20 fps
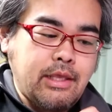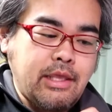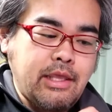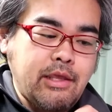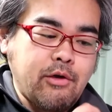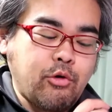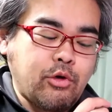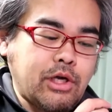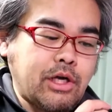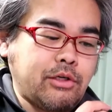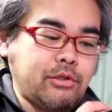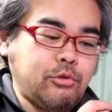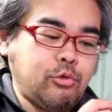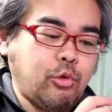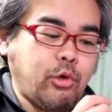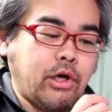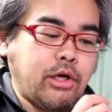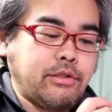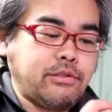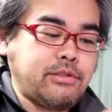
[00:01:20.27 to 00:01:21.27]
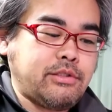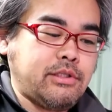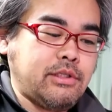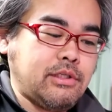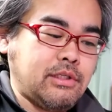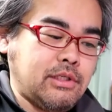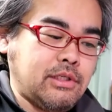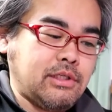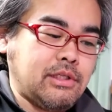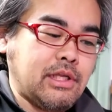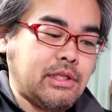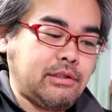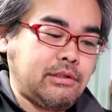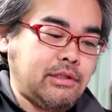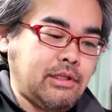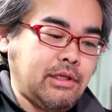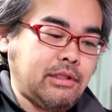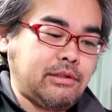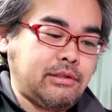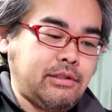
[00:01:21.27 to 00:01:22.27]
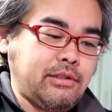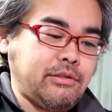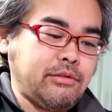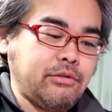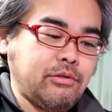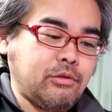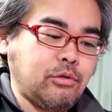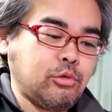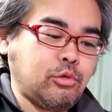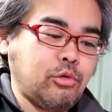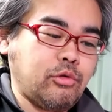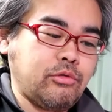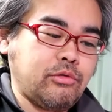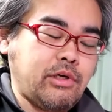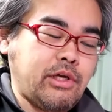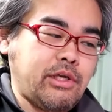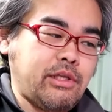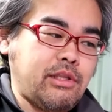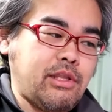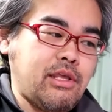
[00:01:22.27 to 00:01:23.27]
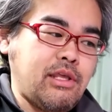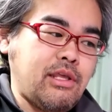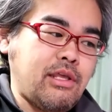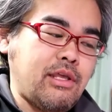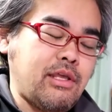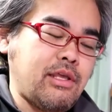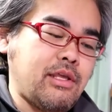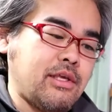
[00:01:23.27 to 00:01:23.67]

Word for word: えー、絵を描くのが好きだったっていうことぐらいで